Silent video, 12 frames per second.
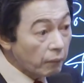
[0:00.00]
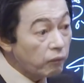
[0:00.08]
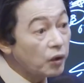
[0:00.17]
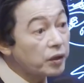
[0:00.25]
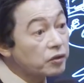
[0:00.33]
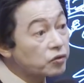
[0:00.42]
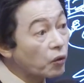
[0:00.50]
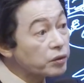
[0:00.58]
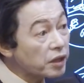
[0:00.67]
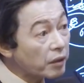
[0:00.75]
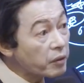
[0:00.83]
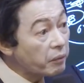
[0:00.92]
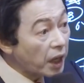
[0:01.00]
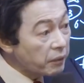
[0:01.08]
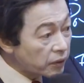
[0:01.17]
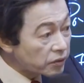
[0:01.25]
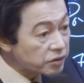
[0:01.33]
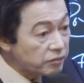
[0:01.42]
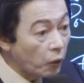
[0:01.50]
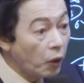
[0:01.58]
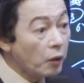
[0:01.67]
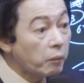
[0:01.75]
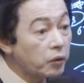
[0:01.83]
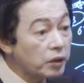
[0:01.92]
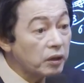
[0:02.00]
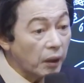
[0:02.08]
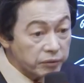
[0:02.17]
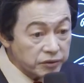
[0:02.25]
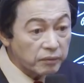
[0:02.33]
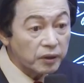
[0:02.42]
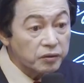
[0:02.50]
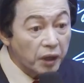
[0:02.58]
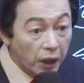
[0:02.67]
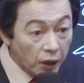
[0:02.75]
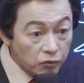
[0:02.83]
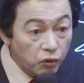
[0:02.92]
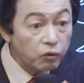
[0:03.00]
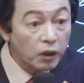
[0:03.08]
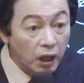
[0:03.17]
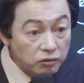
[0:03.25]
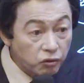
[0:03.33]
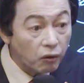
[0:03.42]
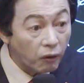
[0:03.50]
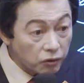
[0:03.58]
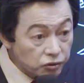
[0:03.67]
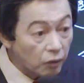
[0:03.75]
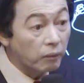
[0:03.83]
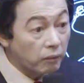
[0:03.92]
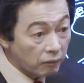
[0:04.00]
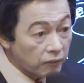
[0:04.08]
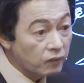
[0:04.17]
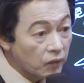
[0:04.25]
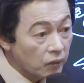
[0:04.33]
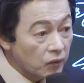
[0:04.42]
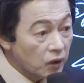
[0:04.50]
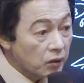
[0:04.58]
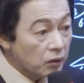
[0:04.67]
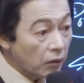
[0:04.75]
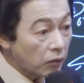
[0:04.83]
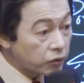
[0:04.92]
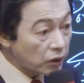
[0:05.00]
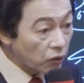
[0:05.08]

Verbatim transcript: 머리 좋은 사람이 많이 벌었으면 머리 나쁜 사람한테 논아줘 좀. 어, 그